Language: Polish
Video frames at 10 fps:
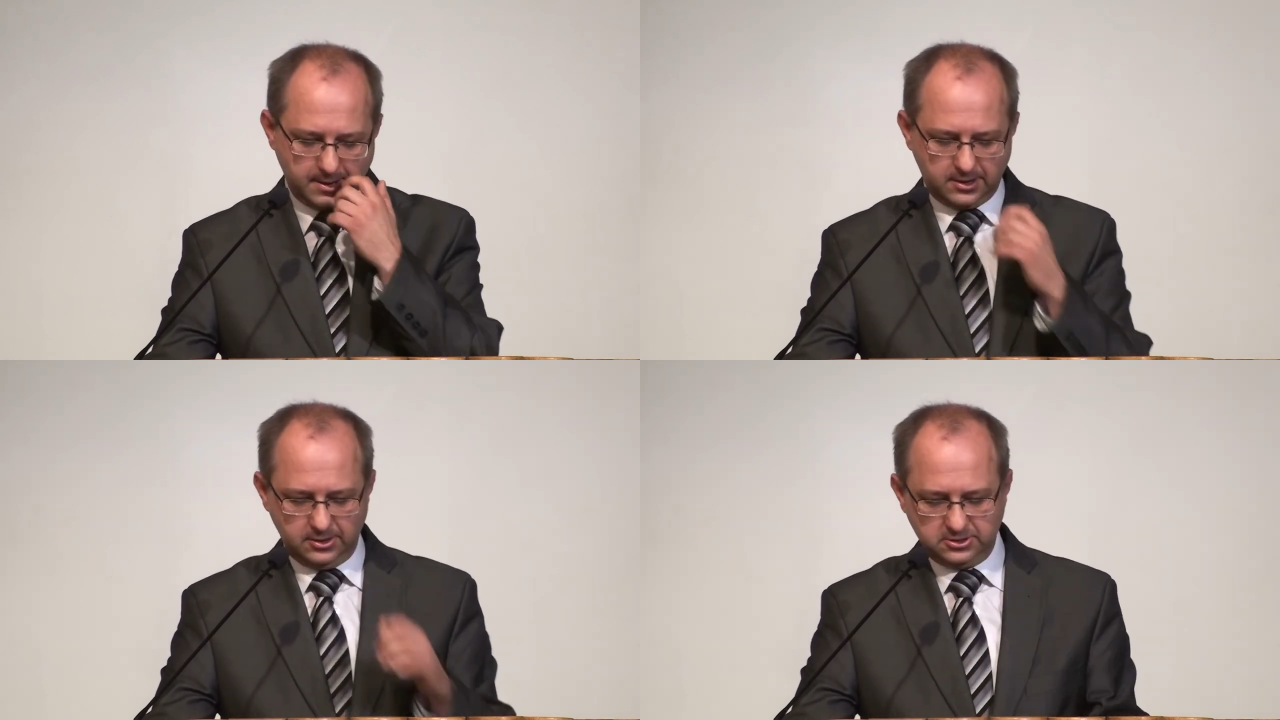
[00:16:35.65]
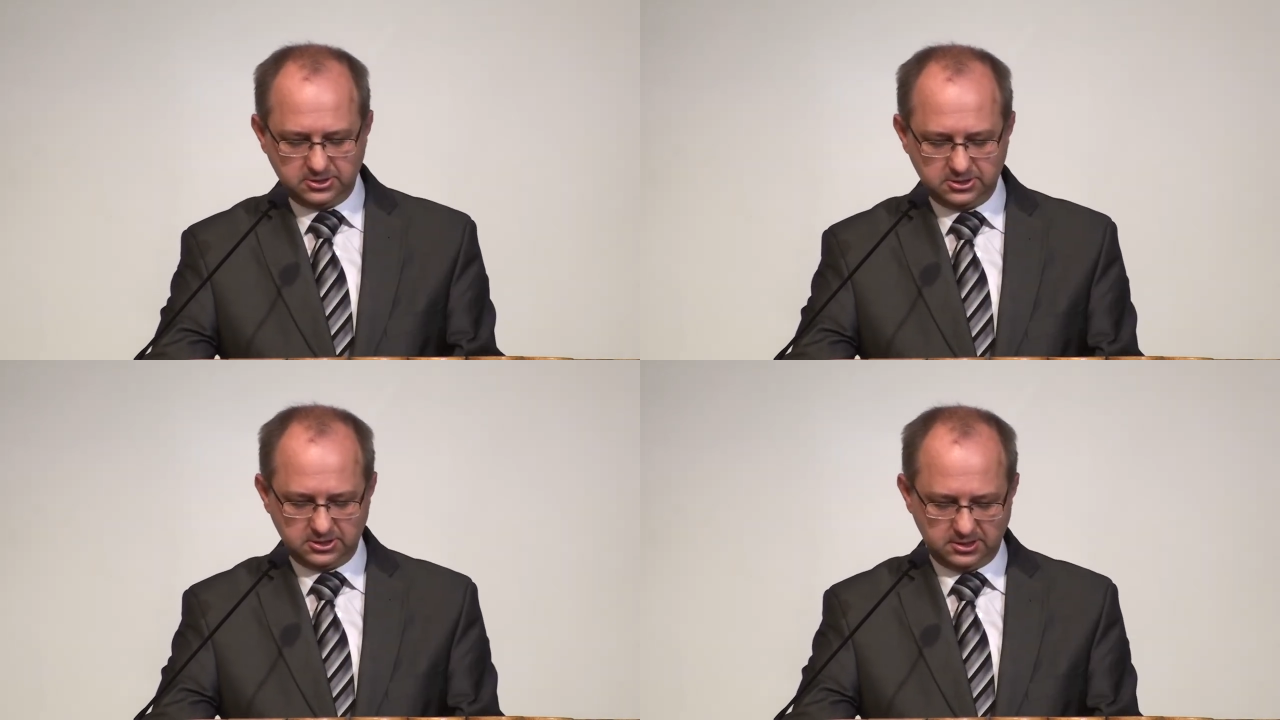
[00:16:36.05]

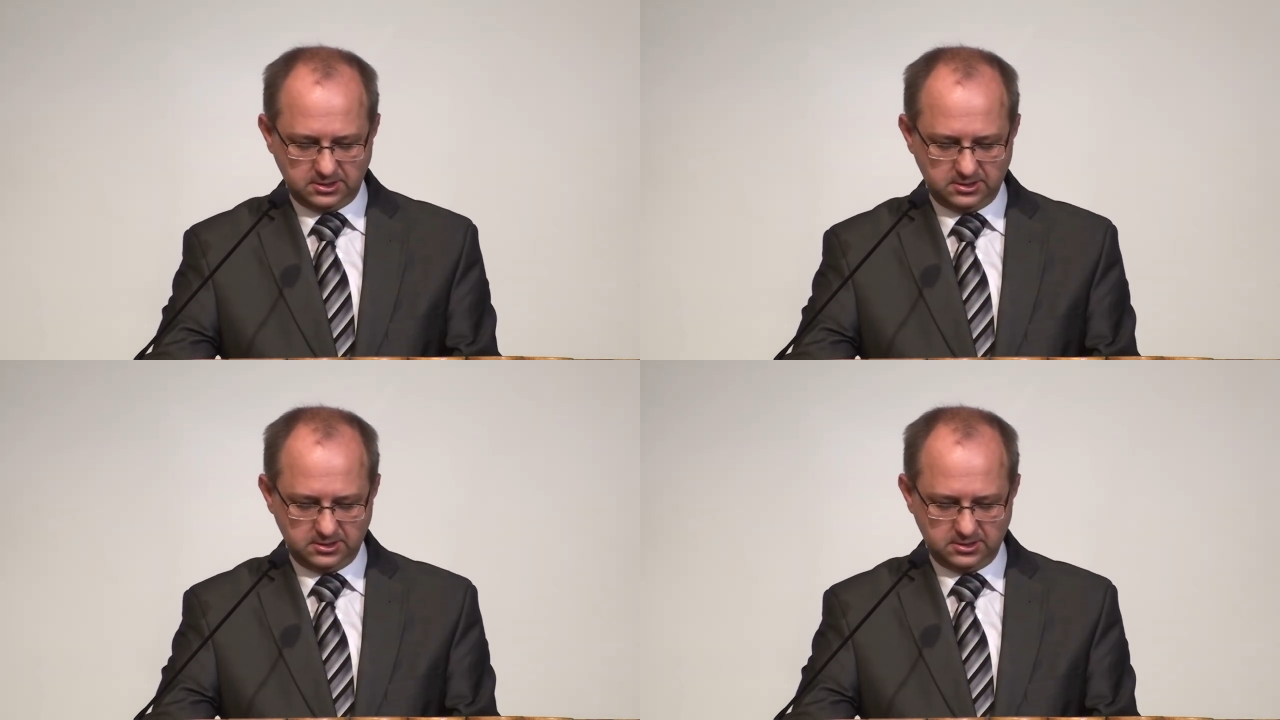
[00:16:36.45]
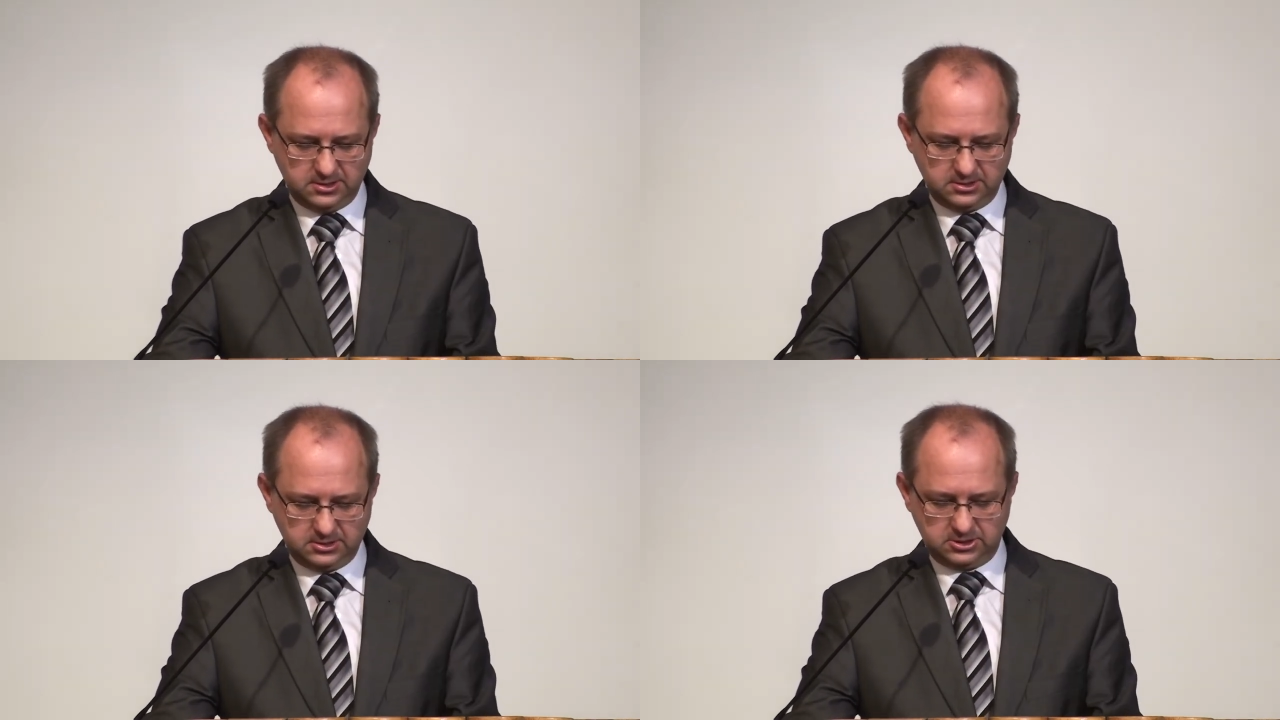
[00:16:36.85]
Kończy się
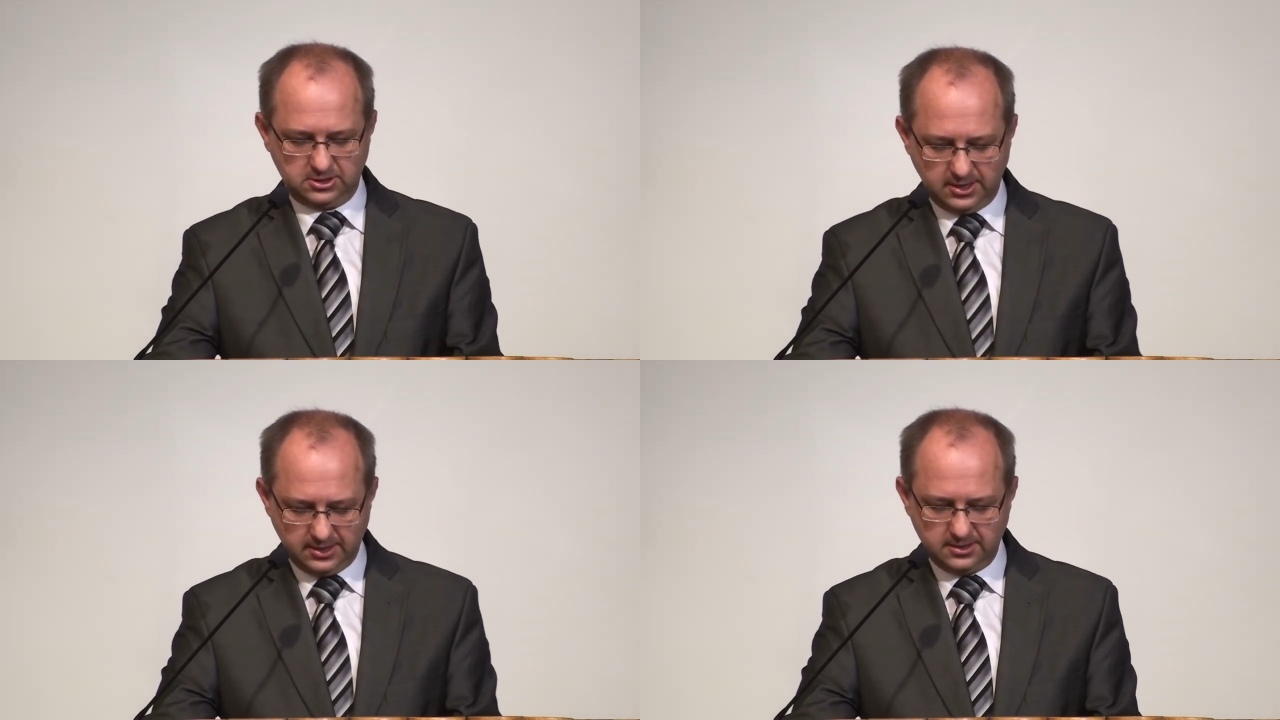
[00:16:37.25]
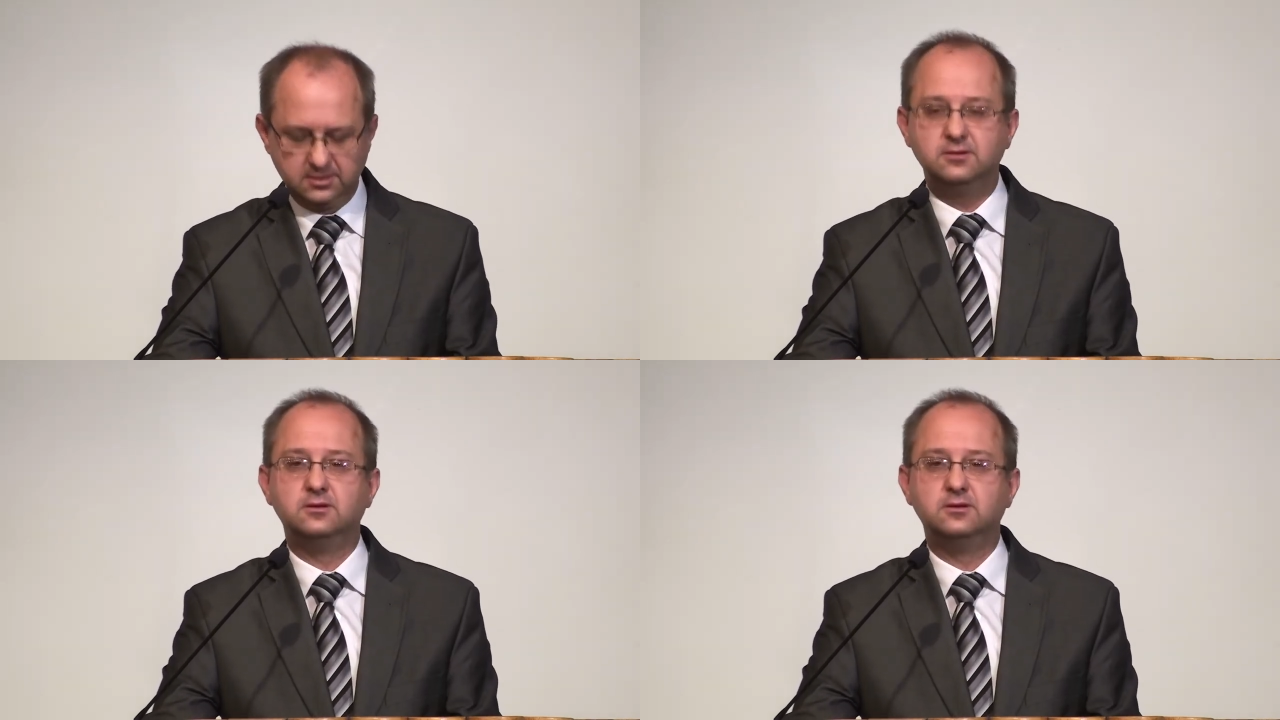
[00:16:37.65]
źle.